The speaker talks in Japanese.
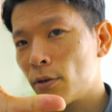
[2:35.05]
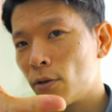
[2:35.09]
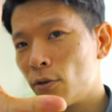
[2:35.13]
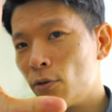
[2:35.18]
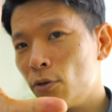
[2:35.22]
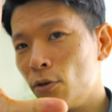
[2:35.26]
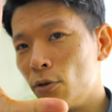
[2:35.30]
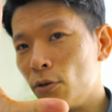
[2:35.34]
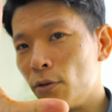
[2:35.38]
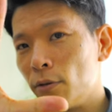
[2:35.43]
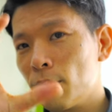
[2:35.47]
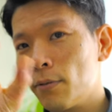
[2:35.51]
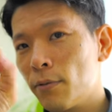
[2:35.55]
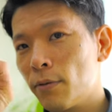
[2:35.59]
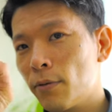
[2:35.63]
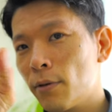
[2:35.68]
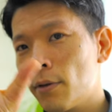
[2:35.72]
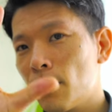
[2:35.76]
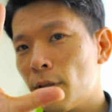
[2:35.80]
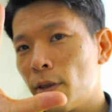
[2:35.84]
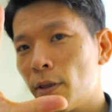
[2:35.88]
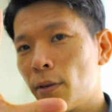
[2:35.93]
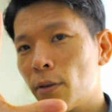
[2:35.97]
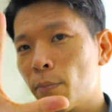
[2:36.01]
グー、
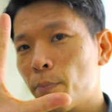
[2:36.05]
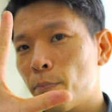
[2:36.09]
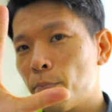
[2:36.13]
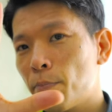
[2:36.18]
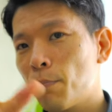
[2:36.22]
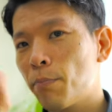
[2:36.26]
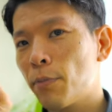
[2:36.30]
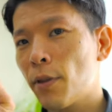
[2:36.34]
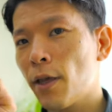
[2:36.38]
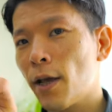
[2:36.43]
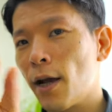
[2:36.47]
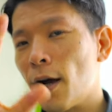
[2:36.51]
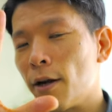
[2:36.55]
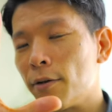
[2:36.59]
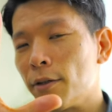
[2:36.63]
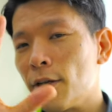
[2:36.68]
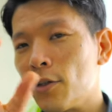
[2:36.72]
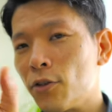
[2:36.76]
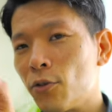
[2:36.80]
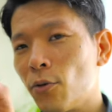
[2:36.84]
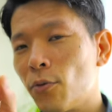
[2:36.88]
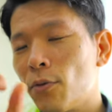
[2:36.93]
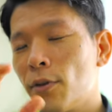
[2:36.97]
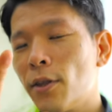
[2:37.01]
手があるで
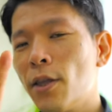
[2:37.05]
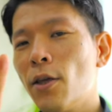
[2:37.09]
しょ。う。